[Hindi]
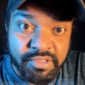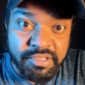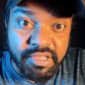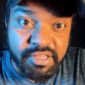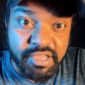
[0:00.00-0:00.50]

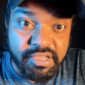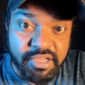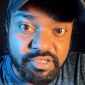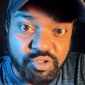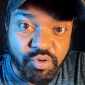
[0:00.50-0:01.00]
ये
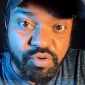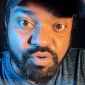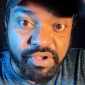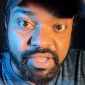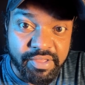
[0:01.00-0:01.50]
देखकर शौक हो
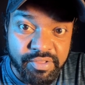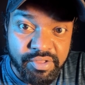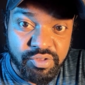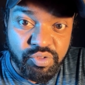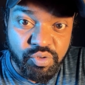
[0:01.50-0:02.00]
गए
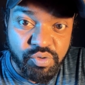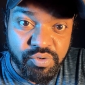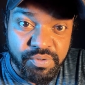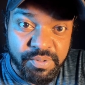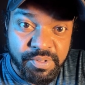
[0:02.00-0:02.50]
तो
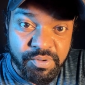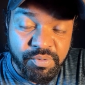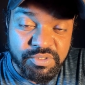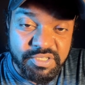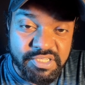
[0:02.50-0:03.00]

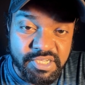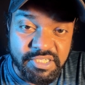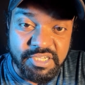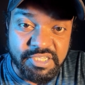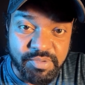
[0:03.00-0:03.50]
उसने संजय से